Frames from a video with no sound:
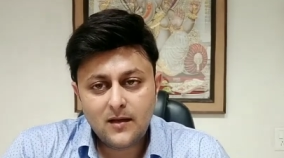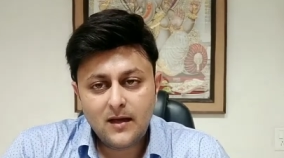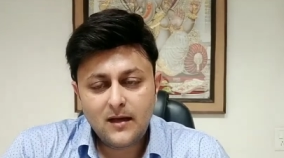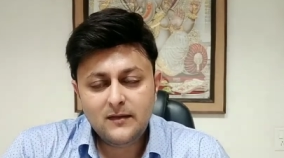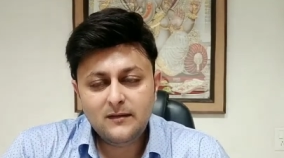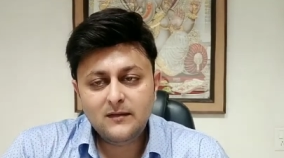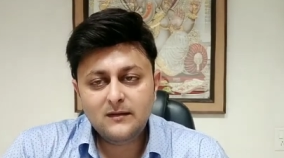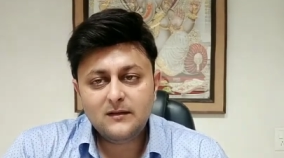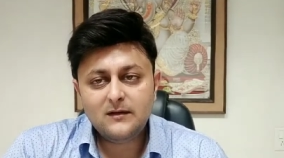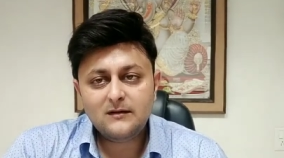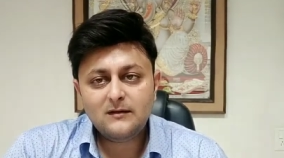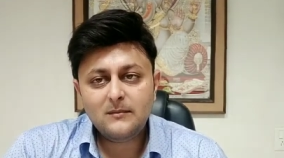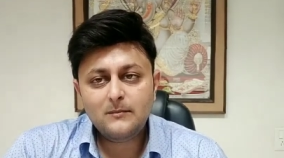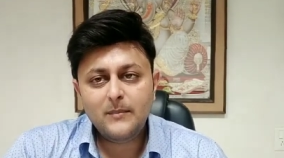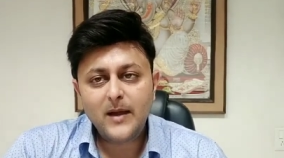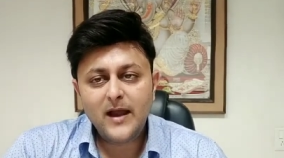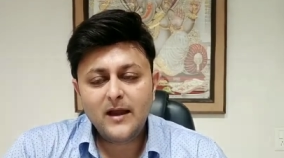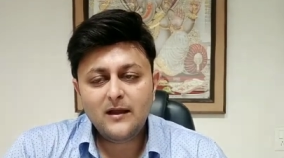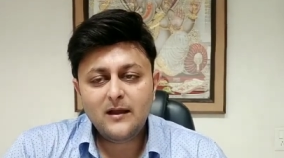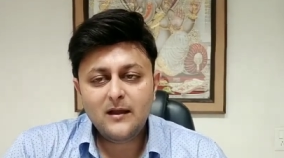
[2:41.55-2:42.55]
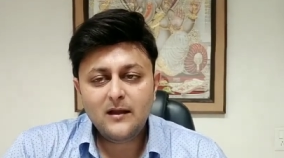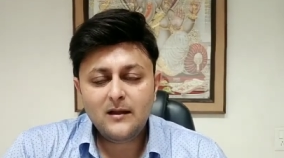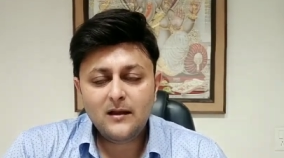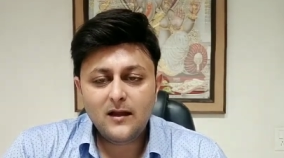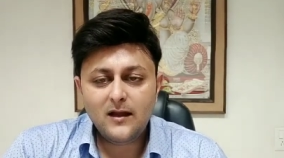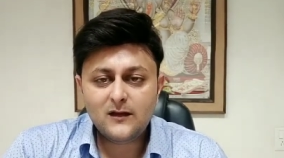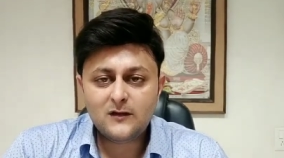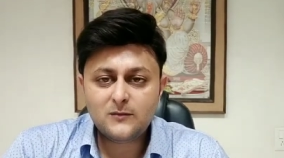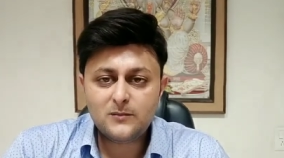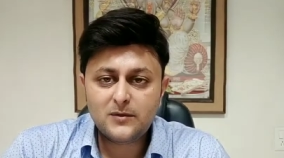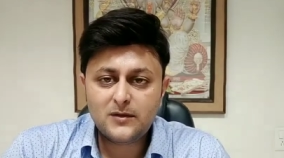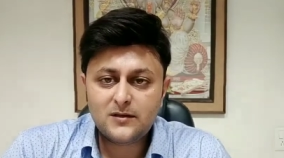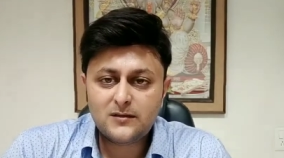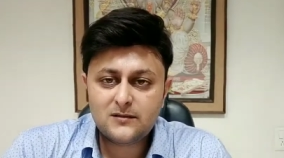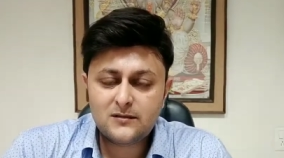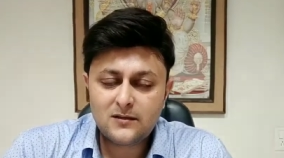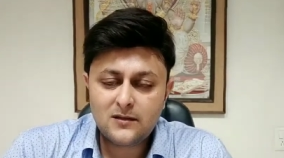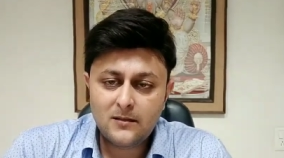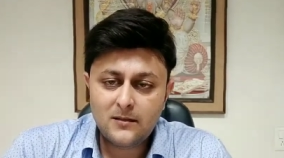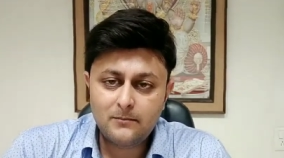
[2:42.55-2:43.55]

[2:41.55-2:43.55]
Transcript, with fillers: इसी तरह से बैंकिंग एक्सपर्ट्स